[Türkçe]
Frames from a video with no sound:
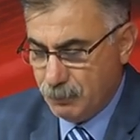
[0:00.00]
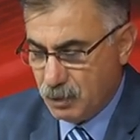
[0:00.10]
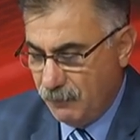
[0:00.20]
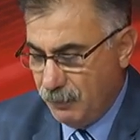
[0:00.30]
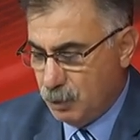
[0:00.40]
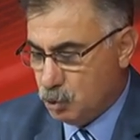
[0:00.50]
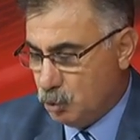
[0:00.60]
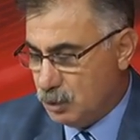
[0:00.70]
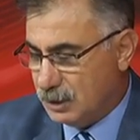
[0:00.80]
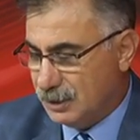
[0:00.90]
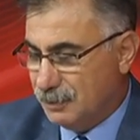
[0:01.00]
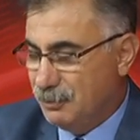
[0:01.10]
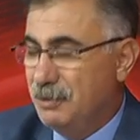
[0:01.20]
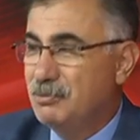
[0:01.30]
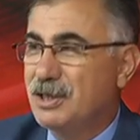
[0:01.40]
kafama çok takıldı
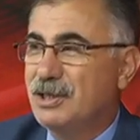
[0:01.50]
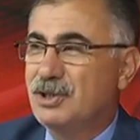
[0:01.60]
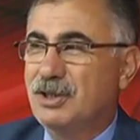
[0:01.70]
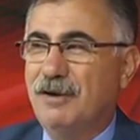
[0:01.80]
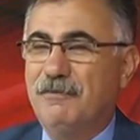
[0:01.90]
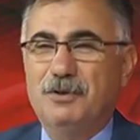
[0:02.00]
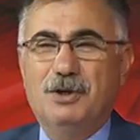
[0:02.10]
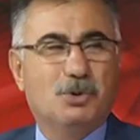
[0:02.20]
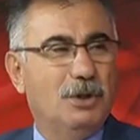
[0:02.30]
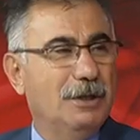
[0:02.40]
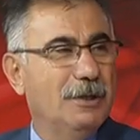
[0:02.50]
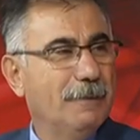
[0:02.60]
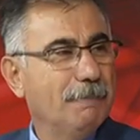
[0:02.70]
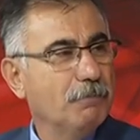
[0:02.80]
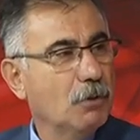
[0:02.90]
benim seyirci tarafından Herkes
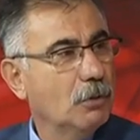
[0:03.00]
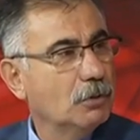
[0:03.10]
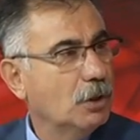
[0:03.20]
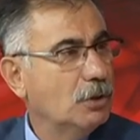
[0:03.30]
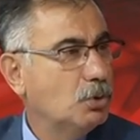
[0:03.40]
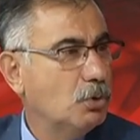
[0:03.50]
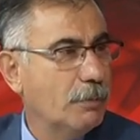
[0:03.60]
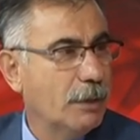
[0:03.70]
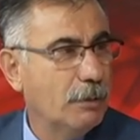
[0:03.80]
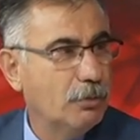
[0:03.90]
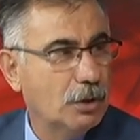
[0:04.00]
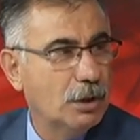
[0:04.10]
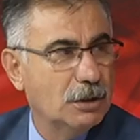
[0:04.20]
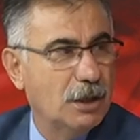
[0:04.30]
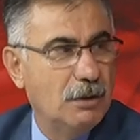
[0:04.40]
3-0 mı dedi? Ya hiç sorma ya bu
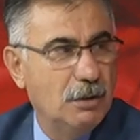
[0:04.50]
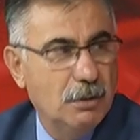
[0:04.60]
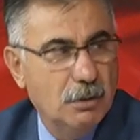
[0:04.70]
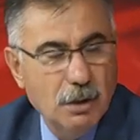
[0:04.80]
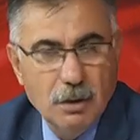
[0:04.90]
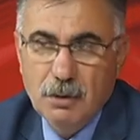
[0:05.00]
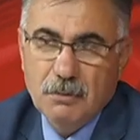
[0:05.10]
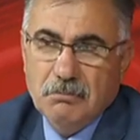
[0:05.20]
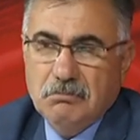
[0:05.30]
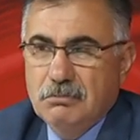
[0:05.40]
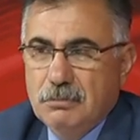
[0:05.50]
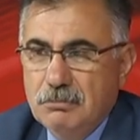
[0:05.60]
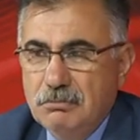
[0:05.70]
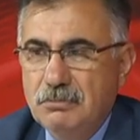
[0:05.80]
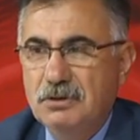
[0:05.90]
kadar da yani
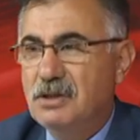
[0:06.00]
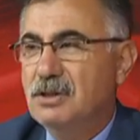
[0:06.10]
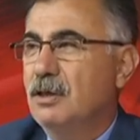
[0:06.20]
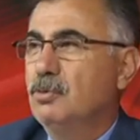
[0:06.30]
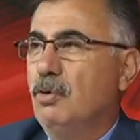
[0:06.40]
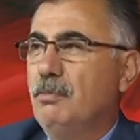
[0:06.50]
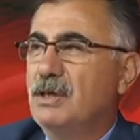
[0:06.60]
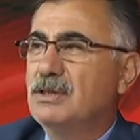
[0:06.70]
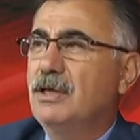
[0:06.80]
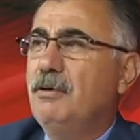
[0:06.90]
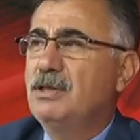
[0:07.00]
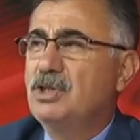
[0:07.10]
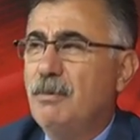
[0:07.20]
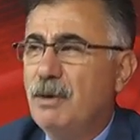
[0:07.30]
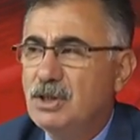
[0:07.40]
ıı, rastlantı olmaz. Maçtan evet
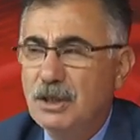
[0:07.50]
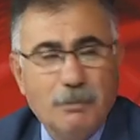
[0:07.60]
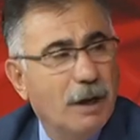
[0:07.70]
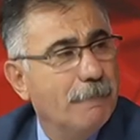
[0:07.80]
Cem önce, hazır mı?